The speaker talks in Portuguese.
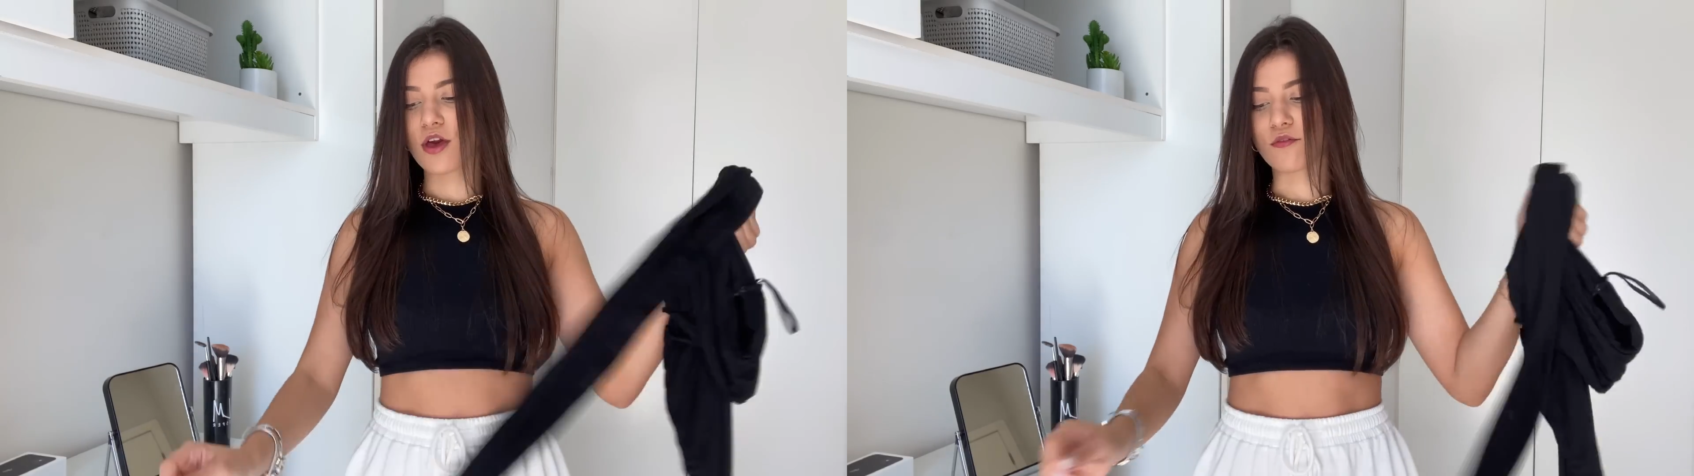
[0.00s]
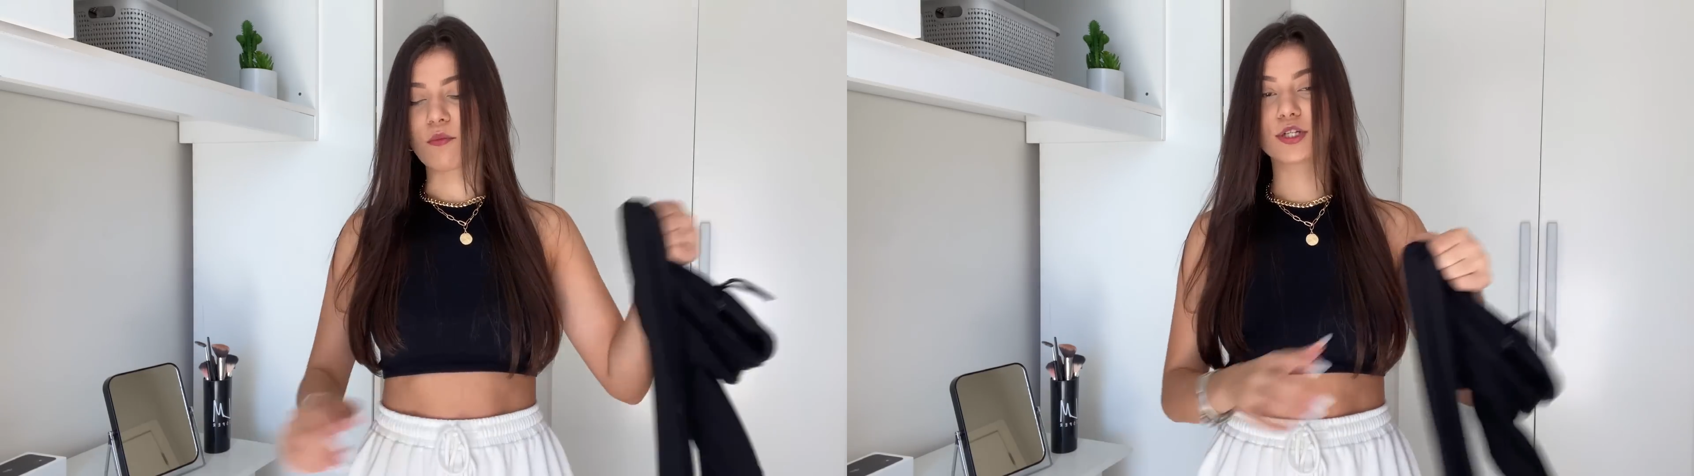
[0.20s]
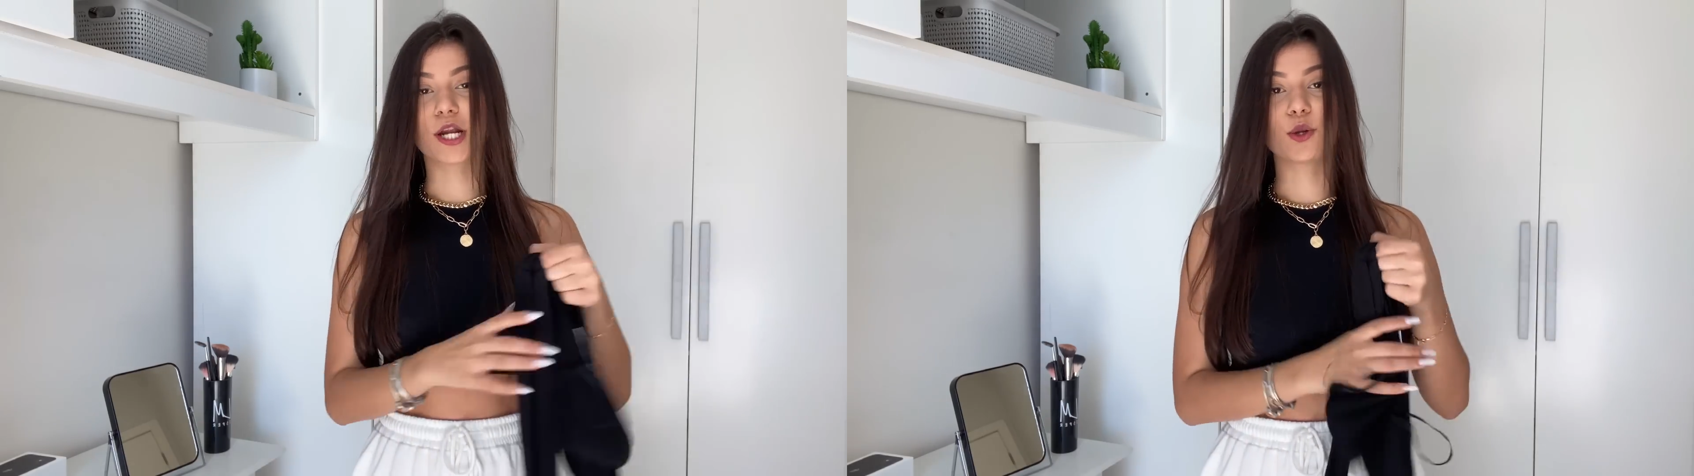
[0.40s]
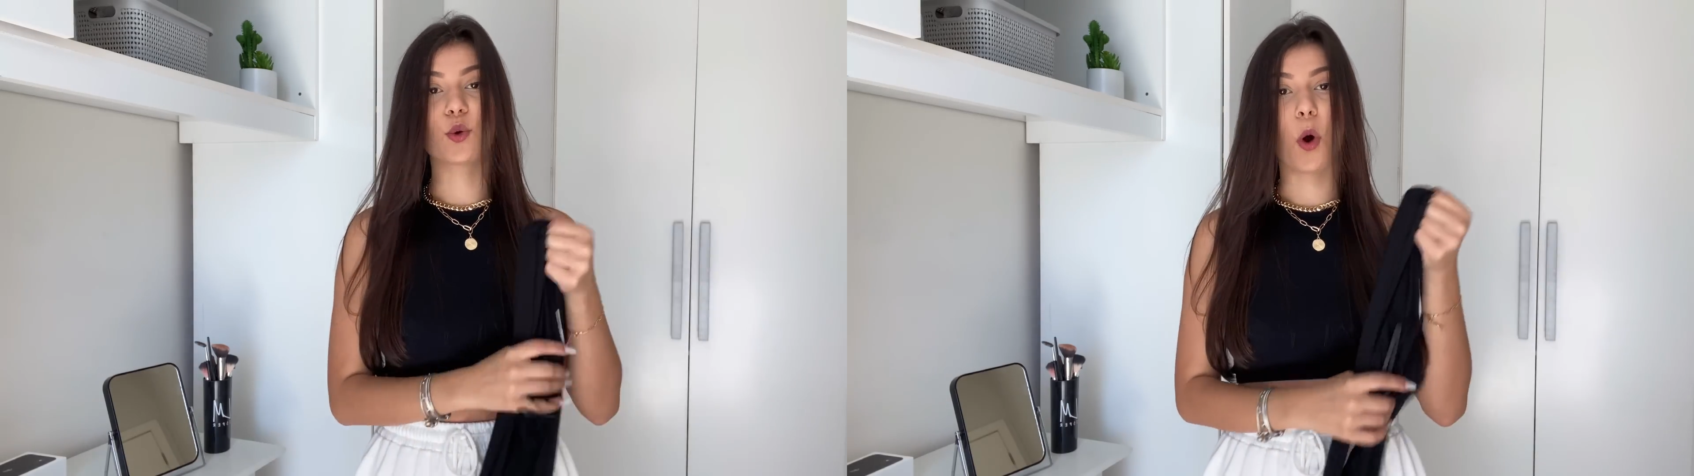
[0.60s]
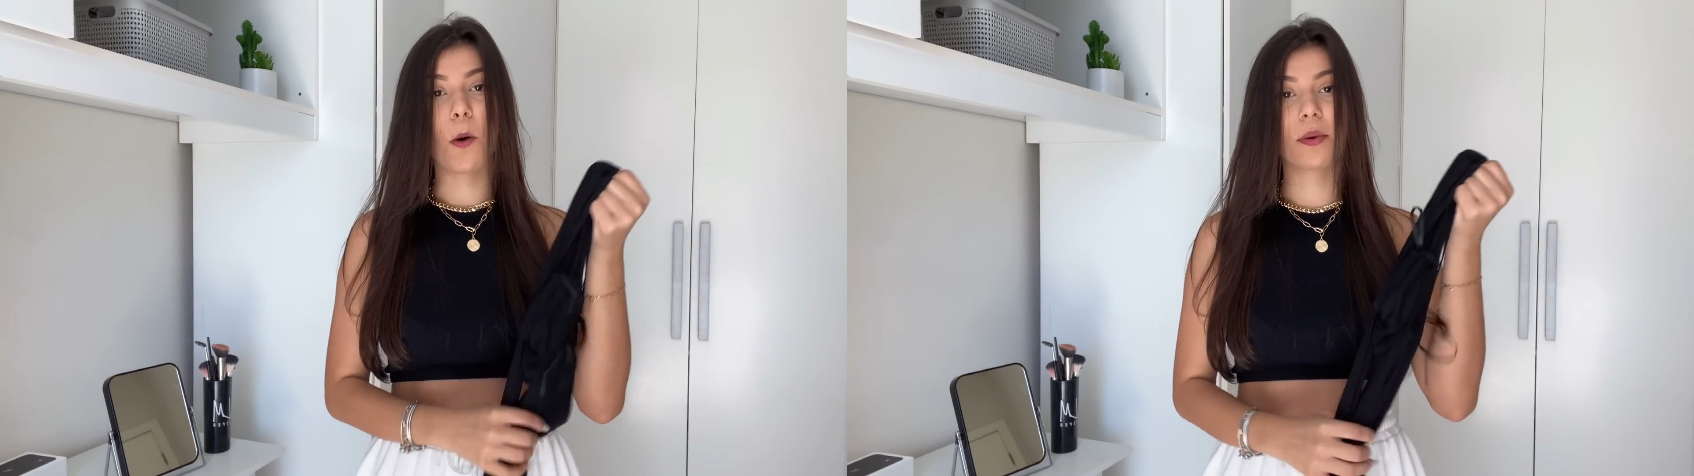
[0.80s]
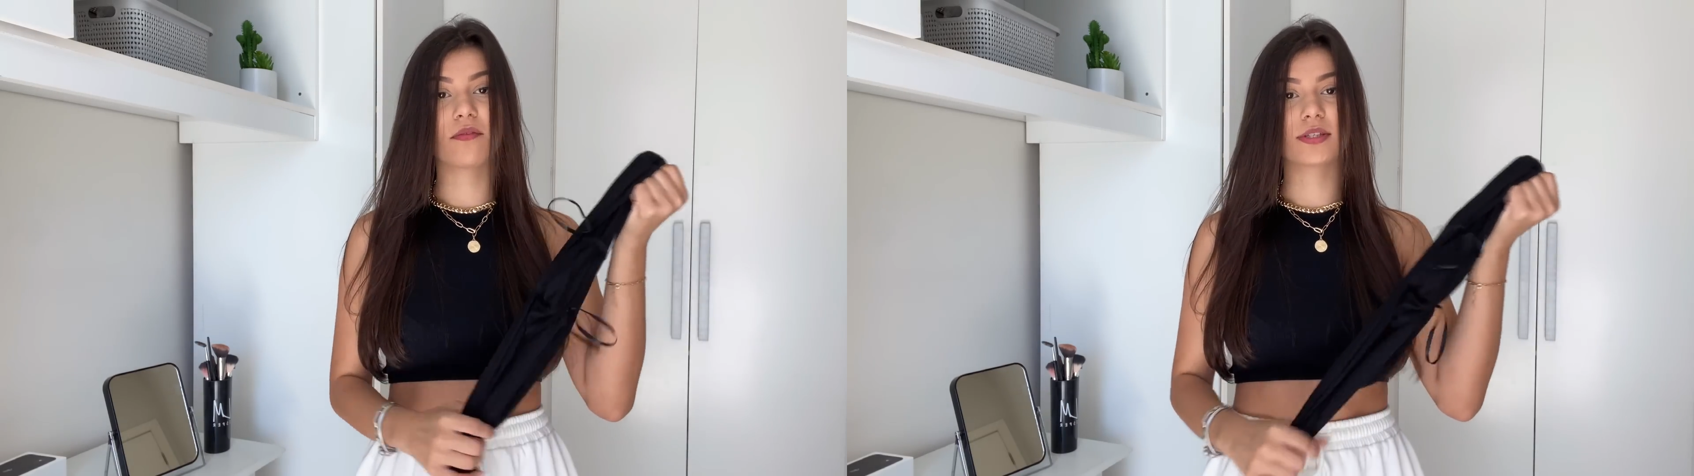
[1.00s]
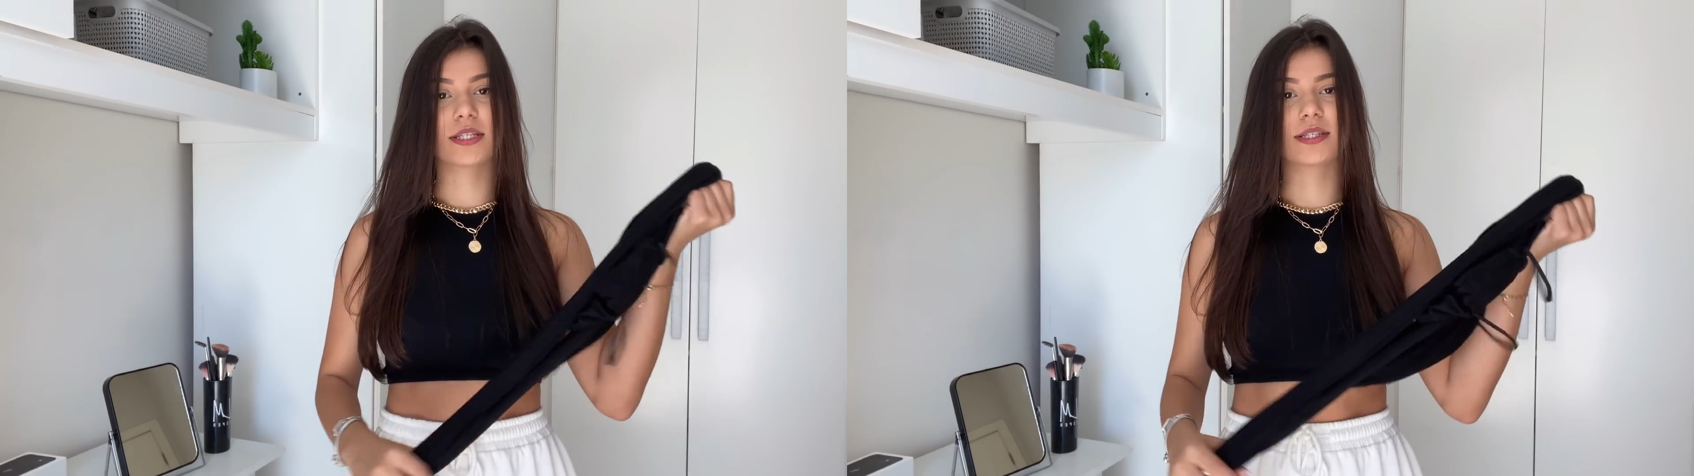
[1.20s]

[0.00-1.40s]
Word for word: Vou mostrar no corpo pra vocês